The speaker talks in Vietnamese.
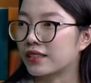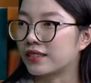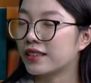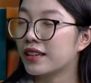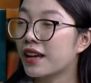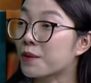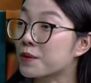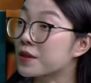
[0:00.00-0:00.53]
đi
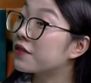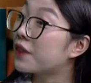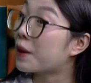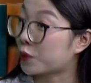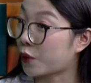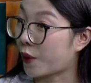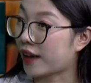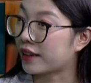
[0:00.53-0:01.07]
học sư phạm
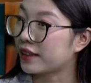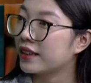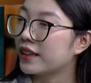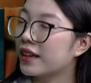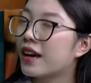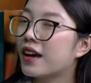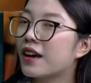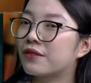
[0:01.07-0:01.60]
toán
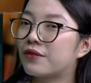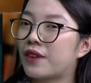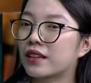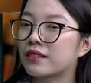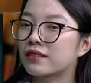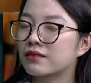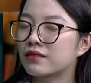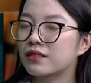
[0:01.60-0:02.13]
và
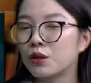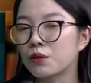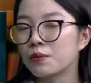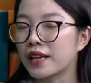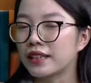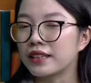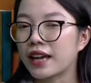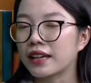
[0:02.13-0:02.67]
từ lúc
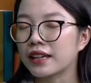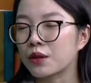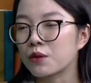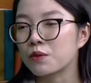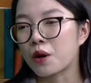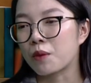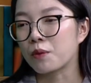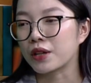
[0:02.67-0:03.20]
đấy thì anh ấy cũng
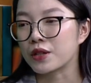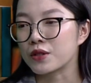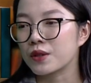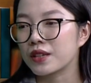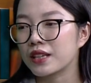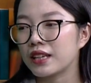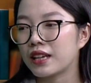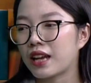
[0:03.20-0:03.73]
có một cái suy
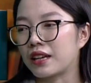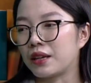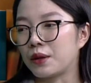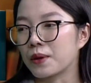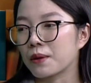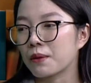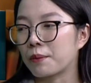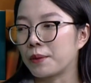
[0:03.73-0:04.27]
nghĩ là nếu
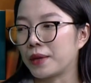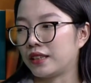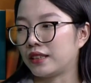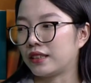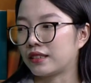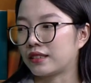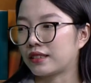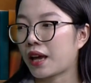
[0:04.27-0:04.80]
như mà
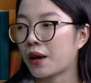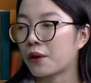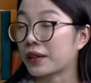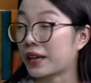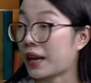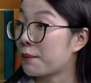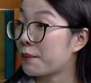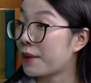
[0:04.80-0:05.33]
mình theo cái
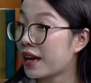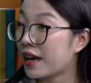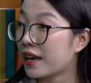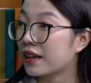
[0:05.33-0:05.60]
đam mê